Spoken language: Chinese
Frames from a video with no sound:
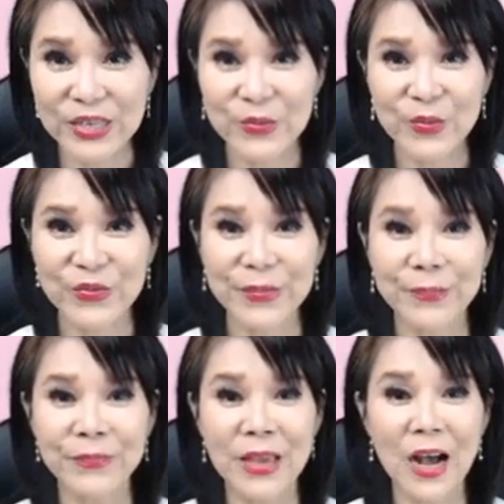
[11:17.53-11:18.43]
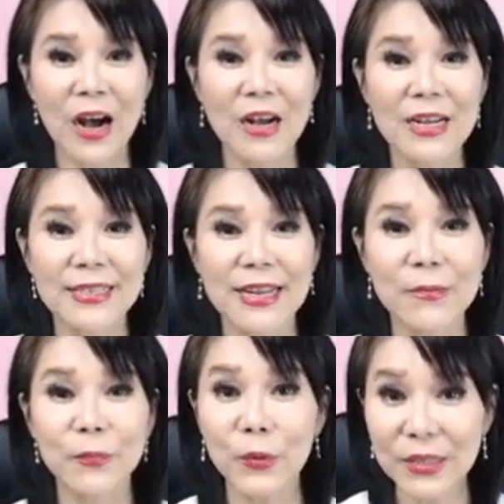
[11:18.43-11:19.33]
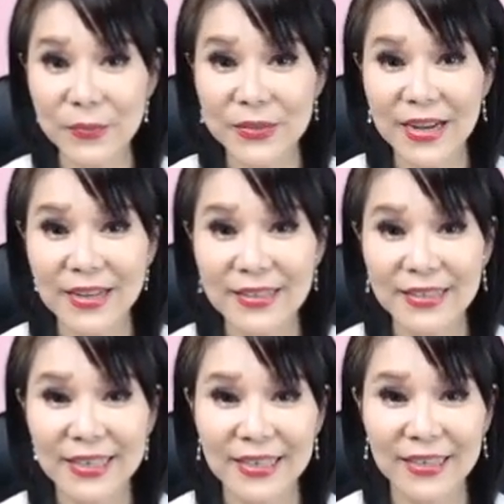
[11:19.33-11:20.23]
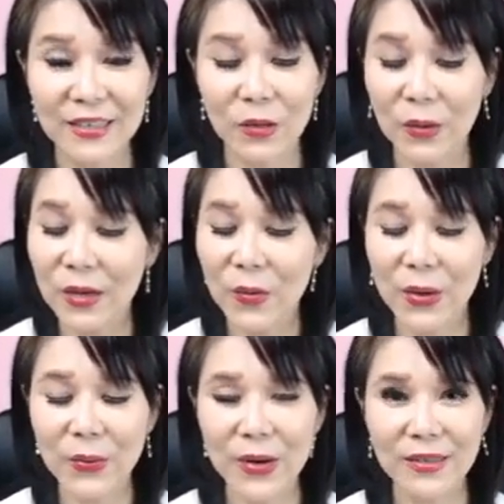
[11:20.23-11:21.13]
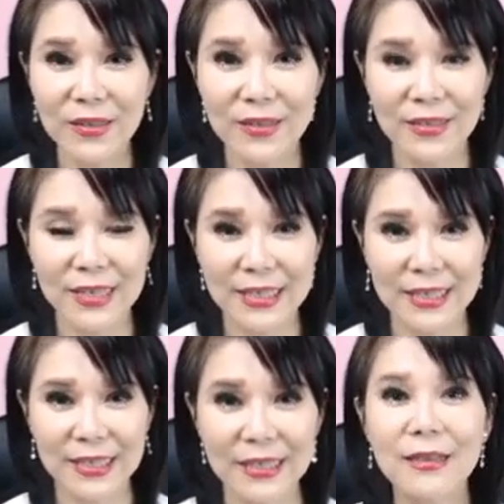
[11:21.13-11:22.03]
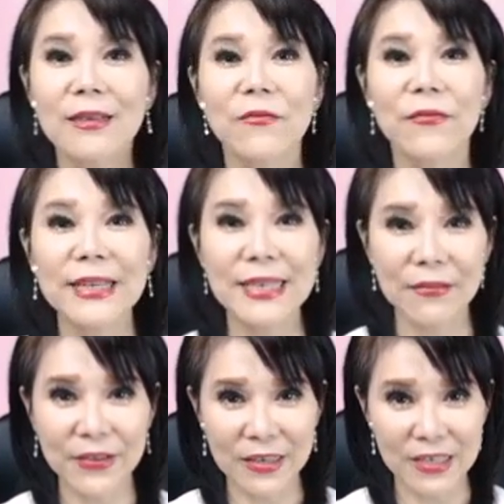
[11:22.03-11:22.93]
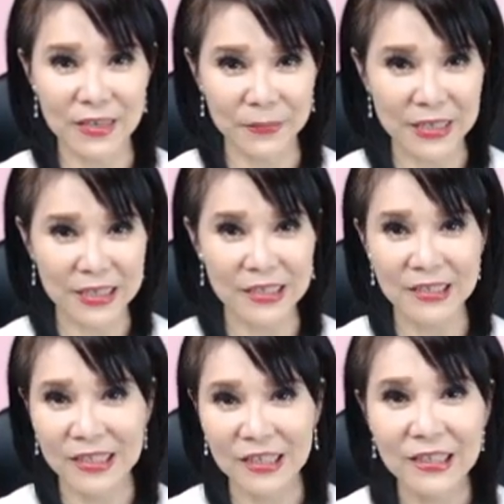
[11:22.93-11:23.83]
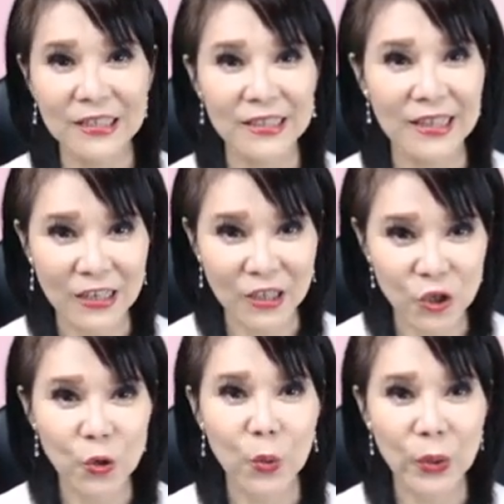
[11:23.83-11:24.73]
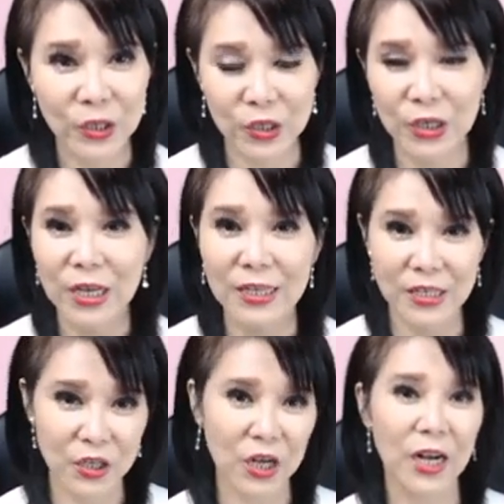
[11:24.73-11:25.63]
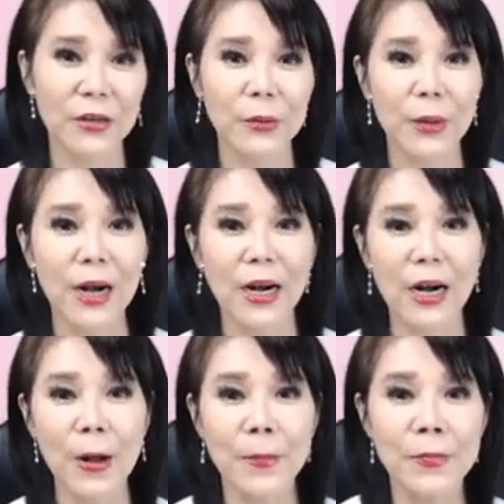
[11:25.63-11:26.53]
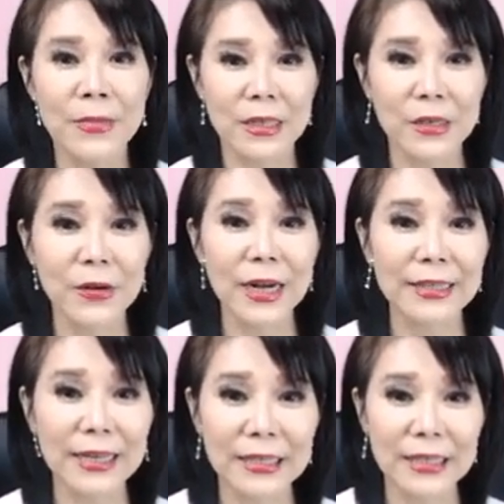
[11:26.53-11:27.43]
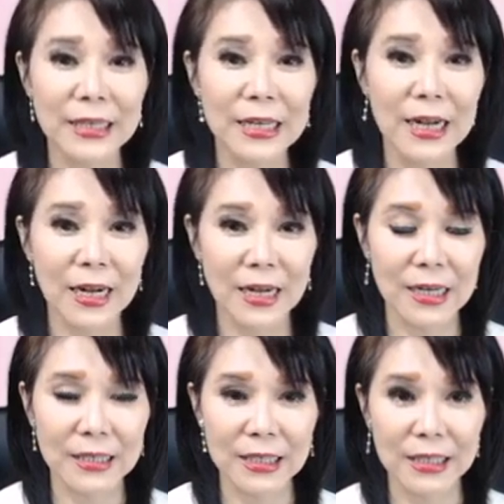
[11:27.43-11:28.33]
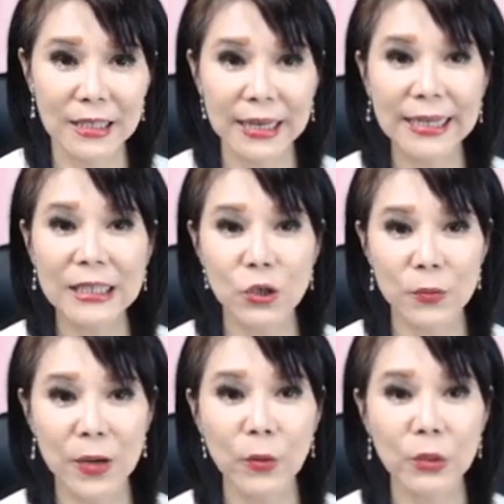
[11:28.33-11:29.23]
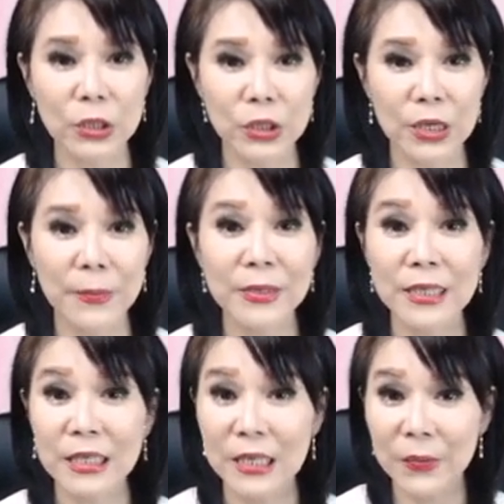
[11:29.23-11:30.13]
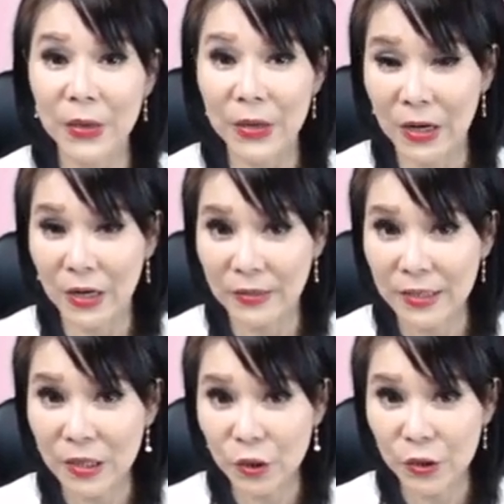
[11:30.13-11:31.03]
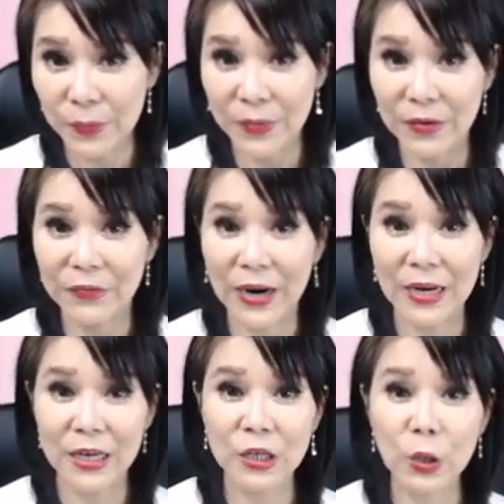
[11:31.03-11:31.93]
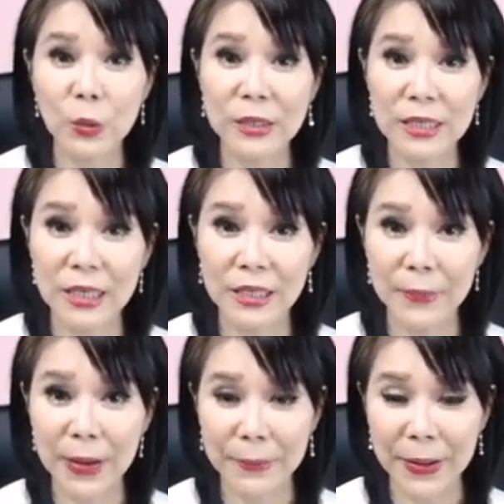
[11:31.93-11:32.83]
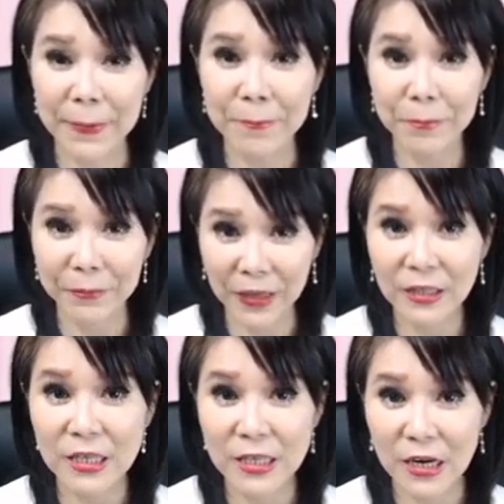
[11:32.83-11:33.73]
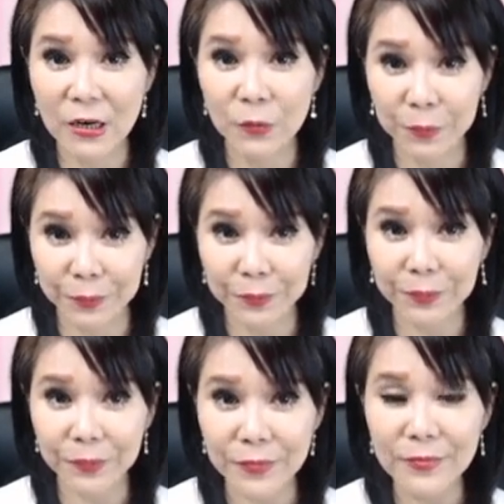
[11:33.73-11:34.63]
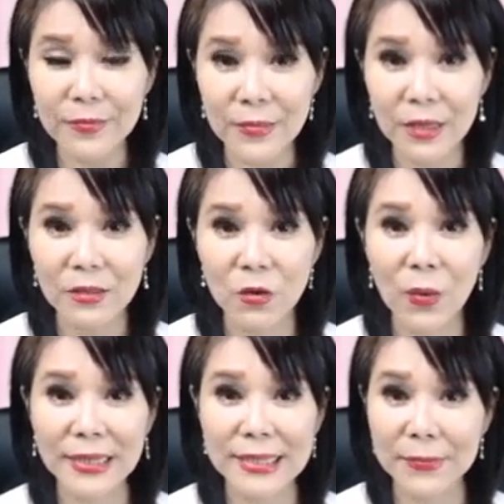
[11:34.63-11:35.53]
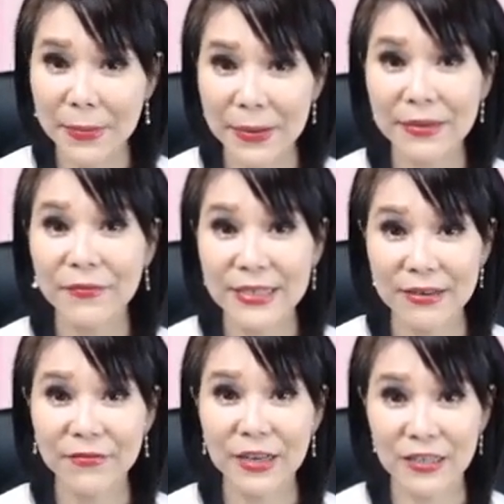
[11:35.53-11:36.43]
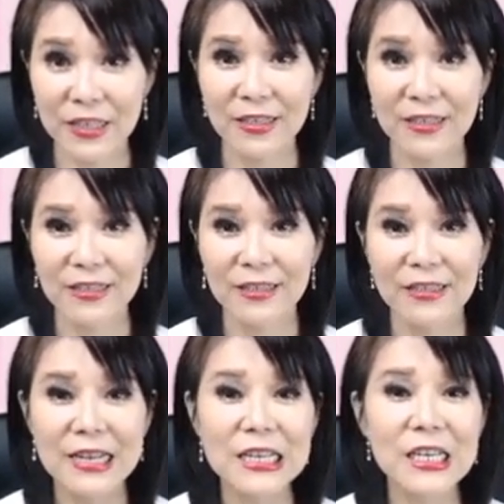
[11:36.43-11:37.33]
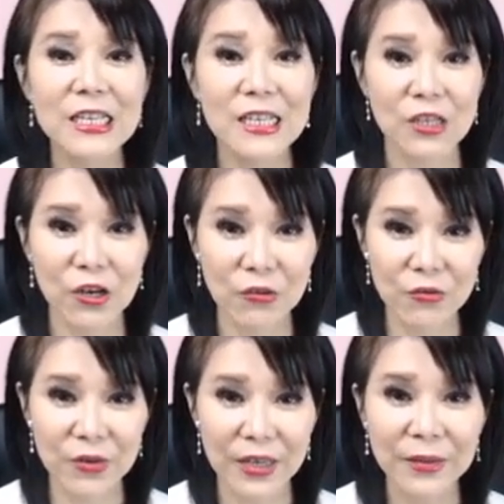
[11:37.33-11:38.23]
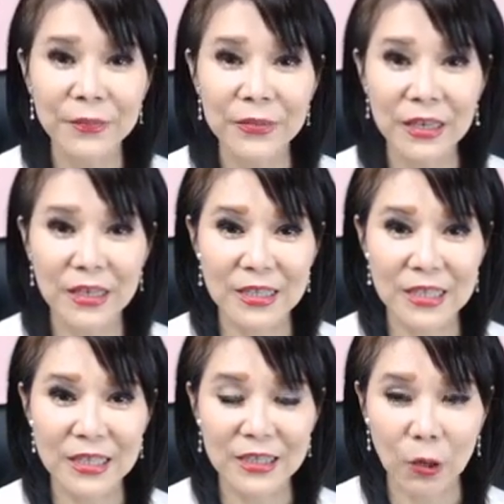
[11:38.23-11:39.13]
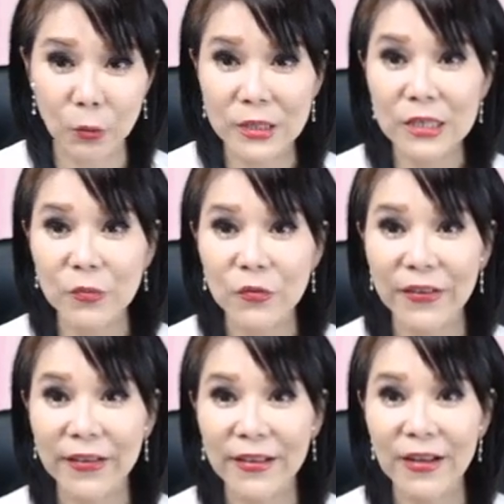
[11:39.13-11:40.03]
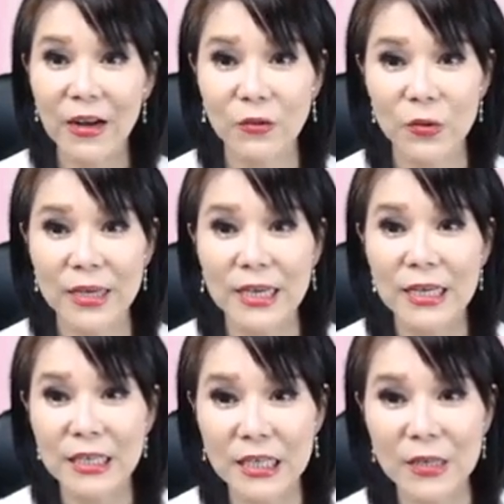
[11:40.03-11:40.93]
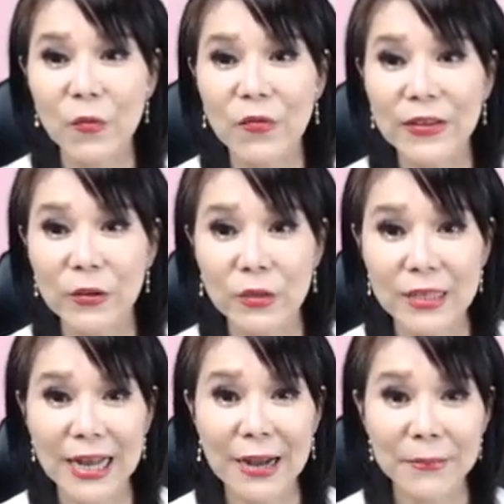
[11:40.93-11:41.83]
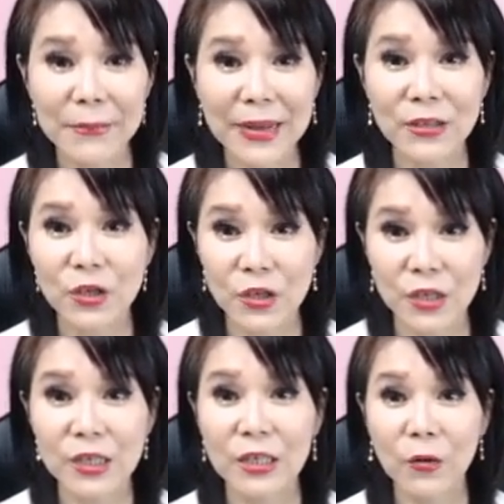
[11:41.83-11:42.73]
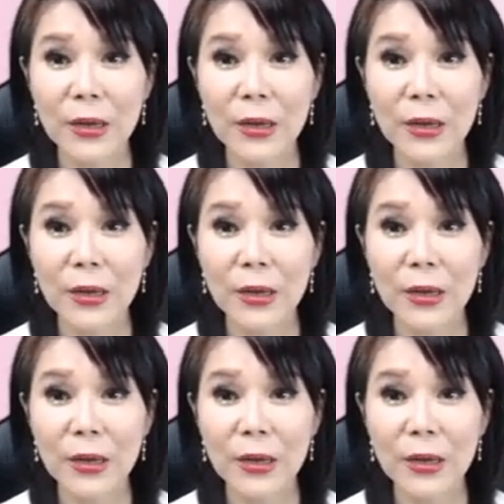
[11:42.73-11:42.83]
机的部分。好，那不论怎么样，这个有跟观光议题非常非常缜密结合的，当然就会是长荣航哈。那长荣航它的呃这个 K D 指标或者是 M C D 呃，甚至法人投信的一个买盘建议，当然。这外资的买盘也非常非常强啊，甚至也超过了呃这个投信的部分啊，所以这些部分都是大家蛮值得